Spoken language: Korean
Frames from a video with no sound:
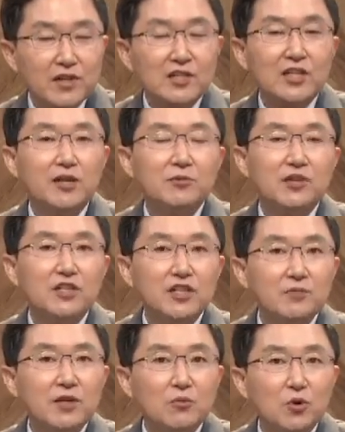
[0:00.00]
다음에
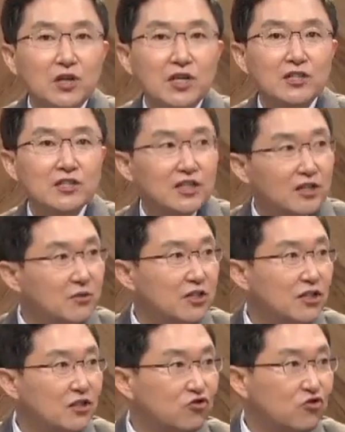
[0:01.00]
의미보다는
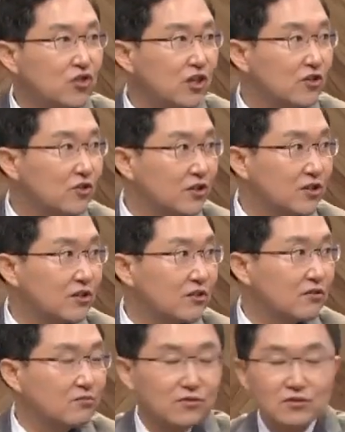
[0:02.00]
이미지를 중요하게
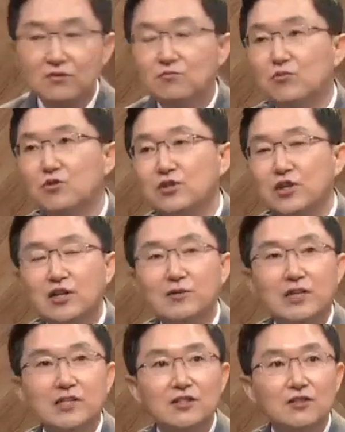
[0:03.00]
여기는 뭐 사람
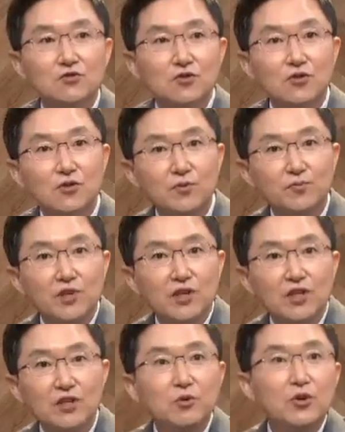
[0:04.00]
아니겠어요.
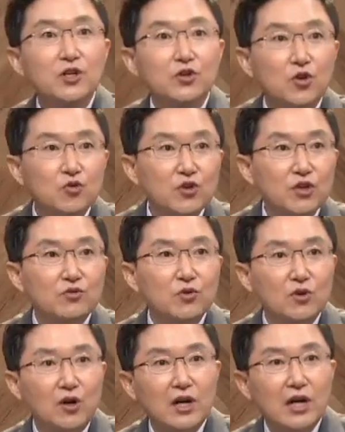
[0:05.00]
이번의
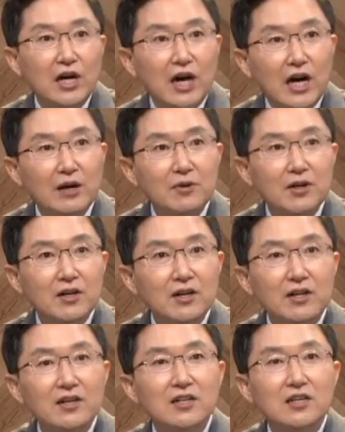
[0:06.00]
경우에도 아마
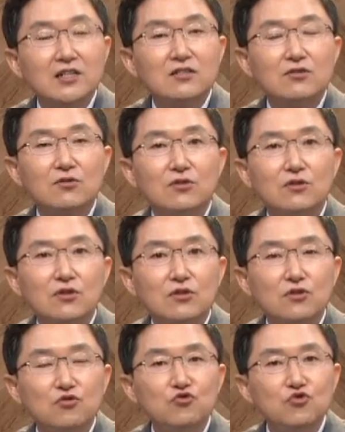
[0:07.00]
저
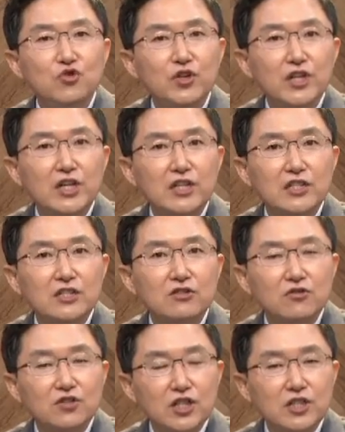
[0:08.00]
유해,
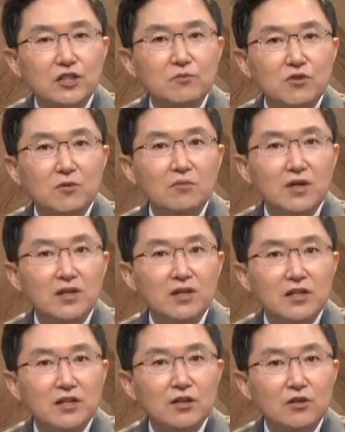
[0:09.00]
저 70년
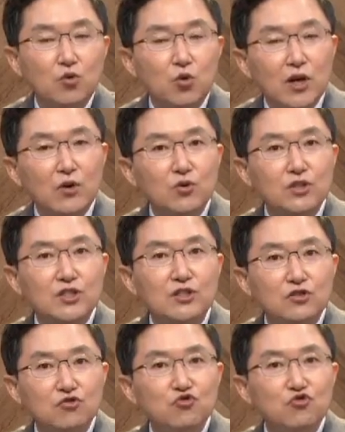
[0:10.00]
만에
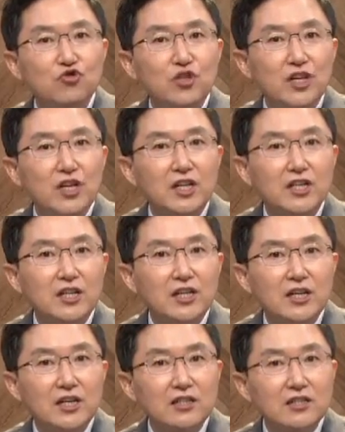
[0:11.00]
돌아오시는 유해에
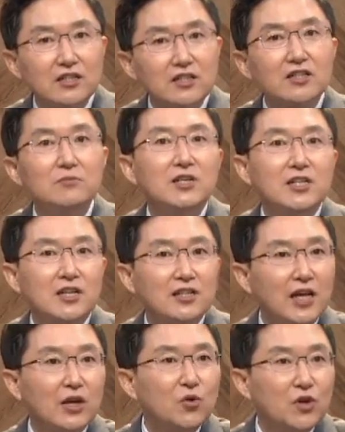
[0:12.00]
대한 의미나
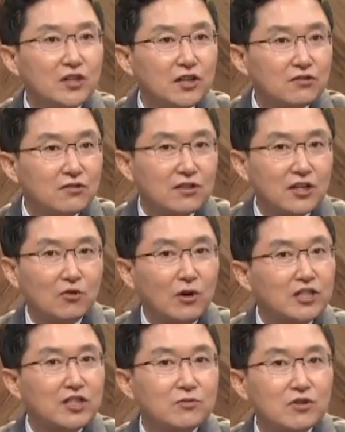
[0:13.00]
내용에 대해서는 그리
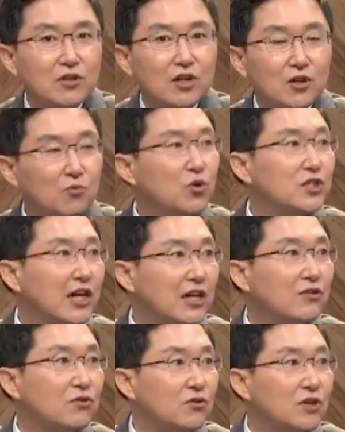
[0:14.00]
관심을 보이지
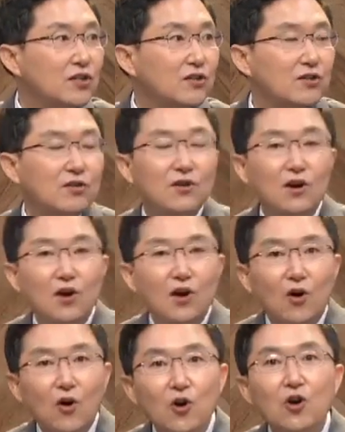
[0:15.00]
않았던 것 같아요.
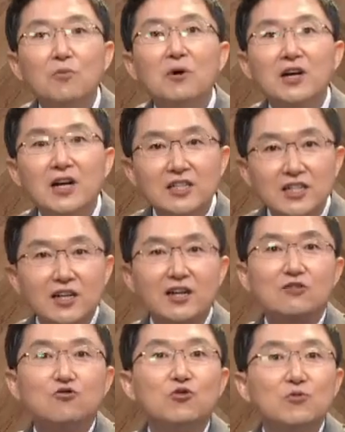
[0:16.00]
얼마나
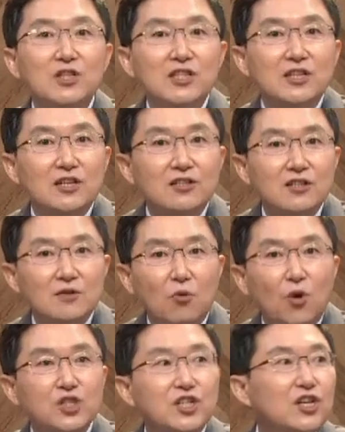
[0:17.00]
잘 국민들한테
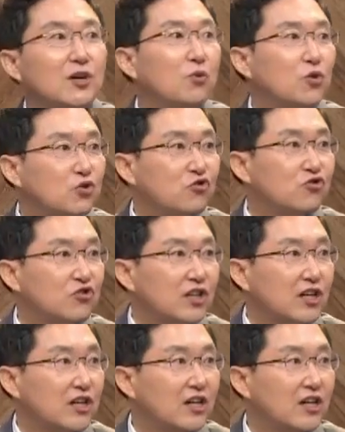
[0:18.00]
멋있게 보여주느냐.